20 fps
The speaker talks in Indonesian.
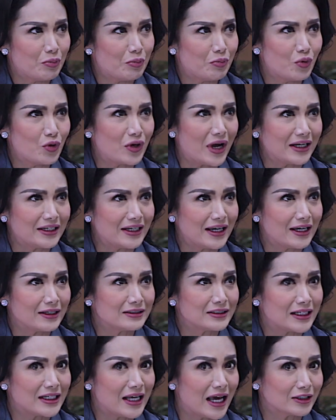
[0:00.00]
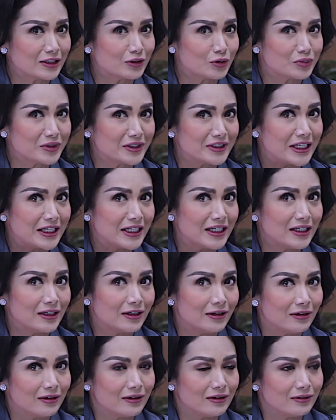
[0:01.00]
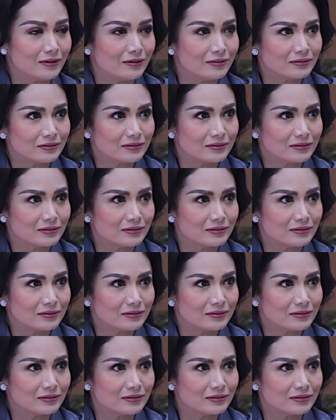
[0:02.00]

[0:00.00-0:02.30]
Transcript: bukannya jadi asumsi jadi eh,